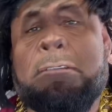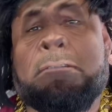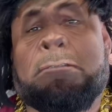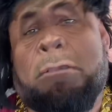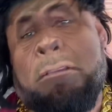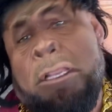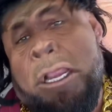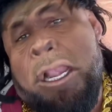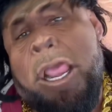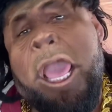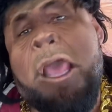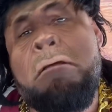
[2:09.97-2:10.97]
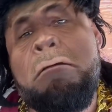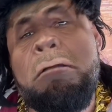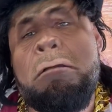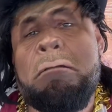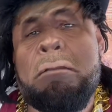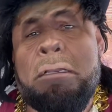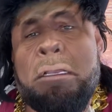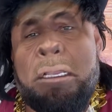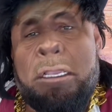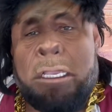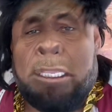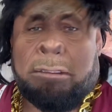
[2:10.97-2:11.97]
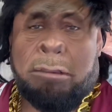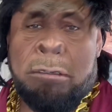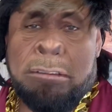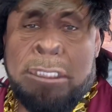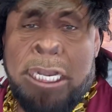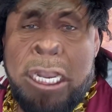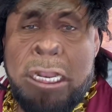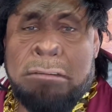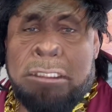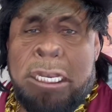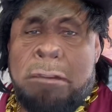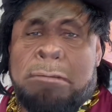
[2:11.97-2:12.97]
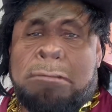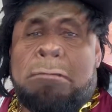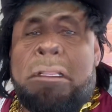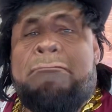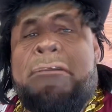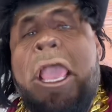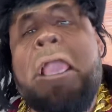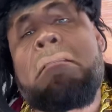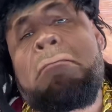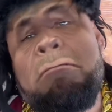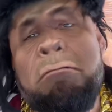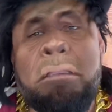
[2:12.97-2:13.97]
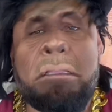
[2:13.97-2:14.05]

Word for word: Soy trailero. Y todos los traileros tenemos un defecto,